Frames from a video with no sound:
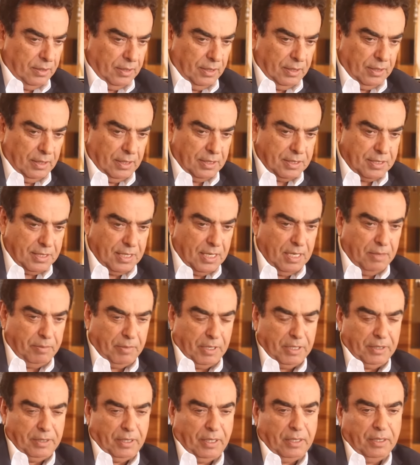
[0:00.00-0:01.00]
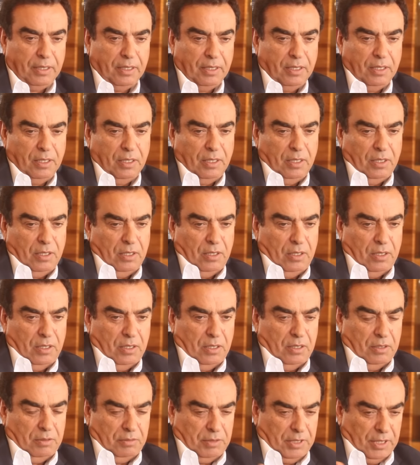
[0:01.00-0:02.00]
دين الإسلام أيضا
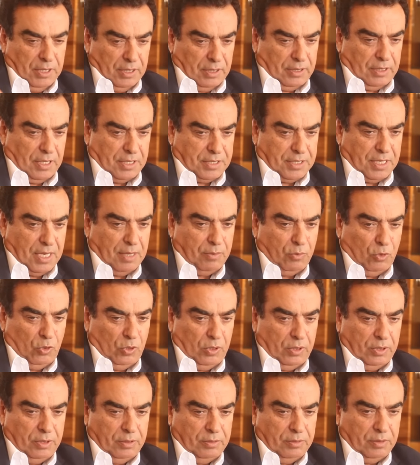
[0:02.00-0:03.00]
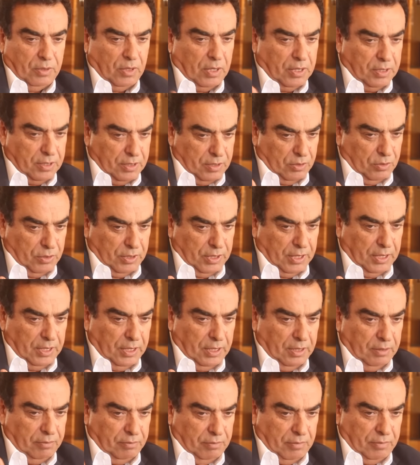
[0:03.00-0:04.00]
آه، دين التسامح وهذا
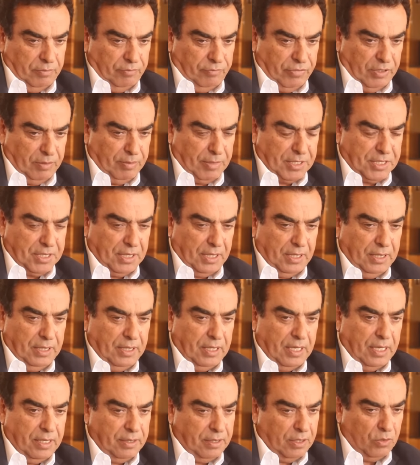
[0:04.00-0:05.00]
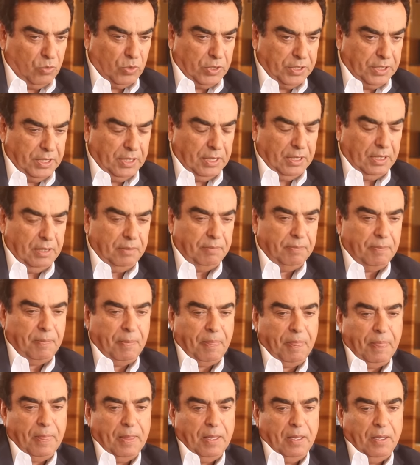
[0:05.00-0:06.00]
ديني في المسيحية هذا هو ديني
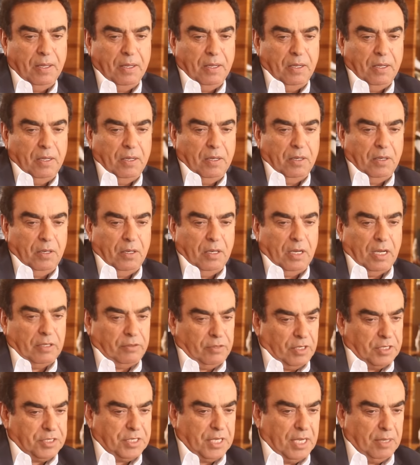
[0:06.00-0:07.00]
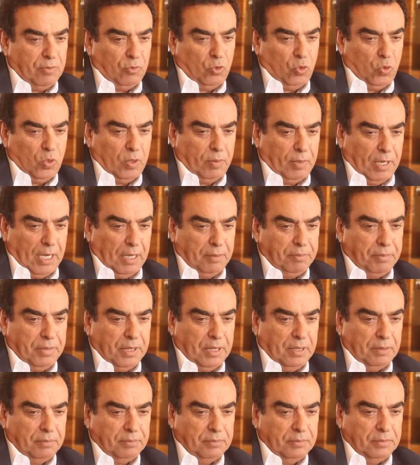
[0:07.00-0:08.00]
آه، التسامح
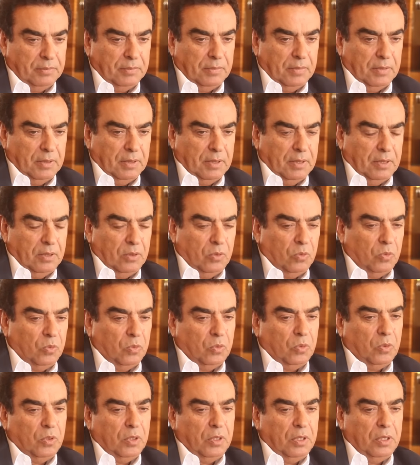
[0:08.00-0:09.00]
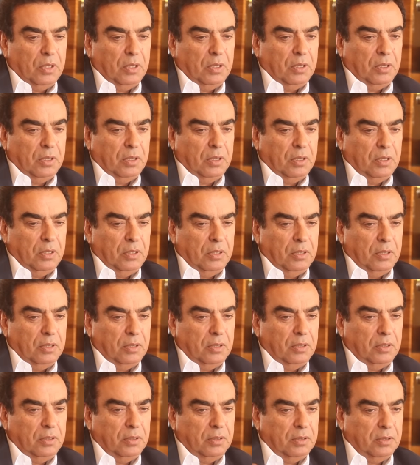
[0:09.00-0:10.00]
والمحبة و
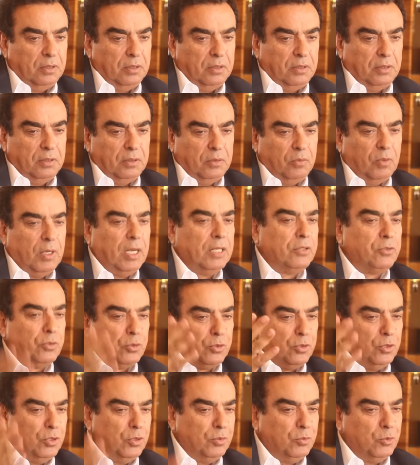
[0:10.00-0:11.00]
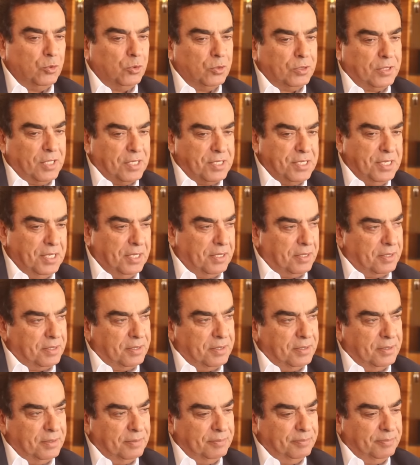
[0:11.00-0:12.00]
وأترك الأمور تسير
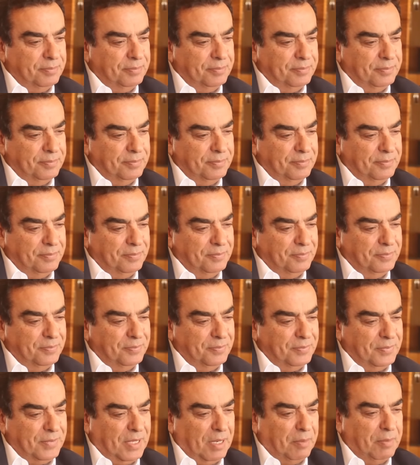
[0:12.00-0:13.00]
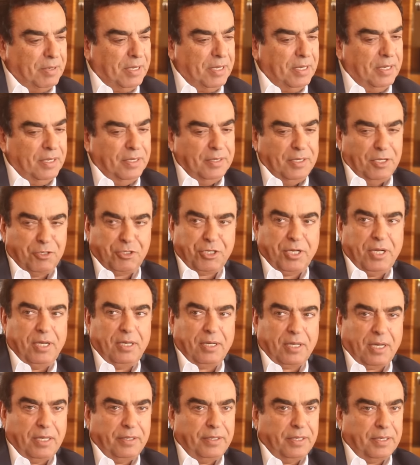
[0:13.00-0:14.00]
كما يشاء
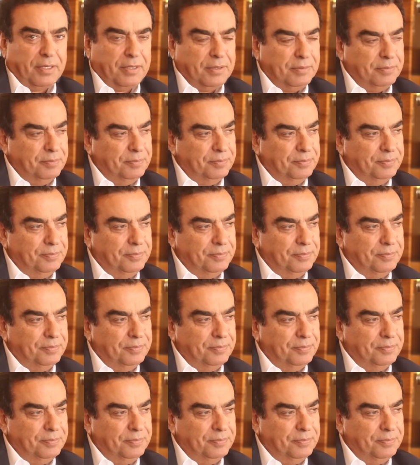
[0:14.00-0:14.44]
القدر